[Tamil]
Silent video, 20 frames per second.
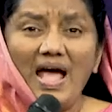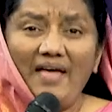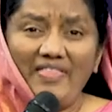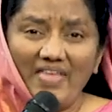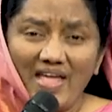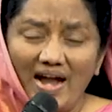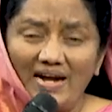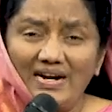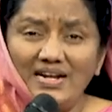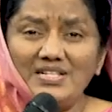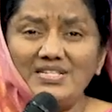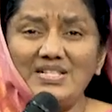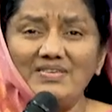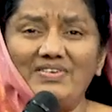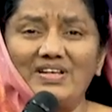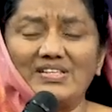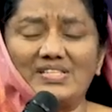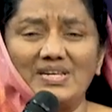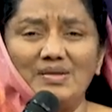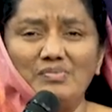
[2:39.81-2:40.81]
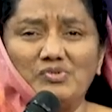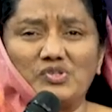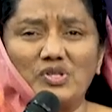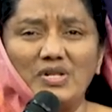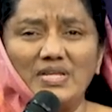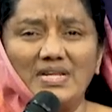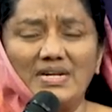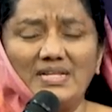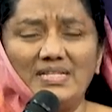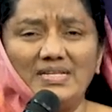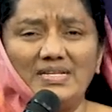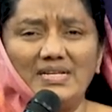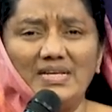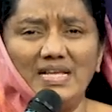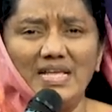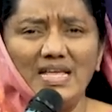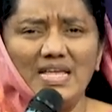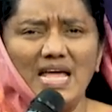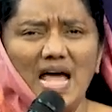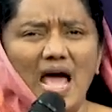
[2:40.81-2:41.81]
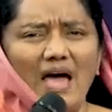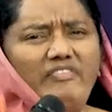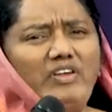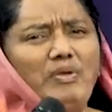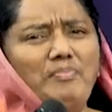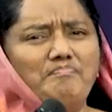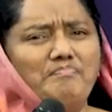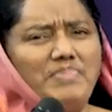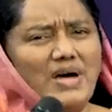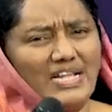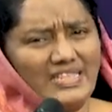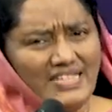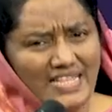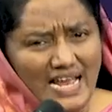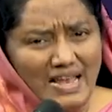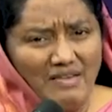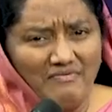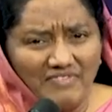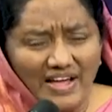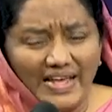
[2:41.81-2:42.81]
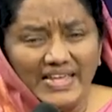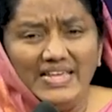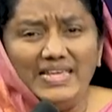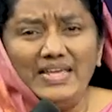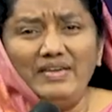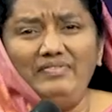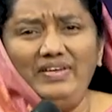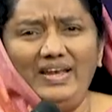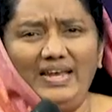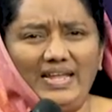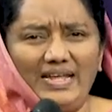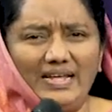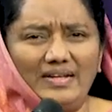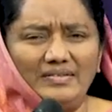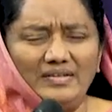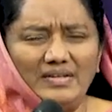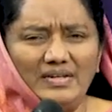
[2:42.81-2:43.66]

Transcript: அதை அடுத்த வசனம் சொல்கிறது அவர் பதில் வையவில்லை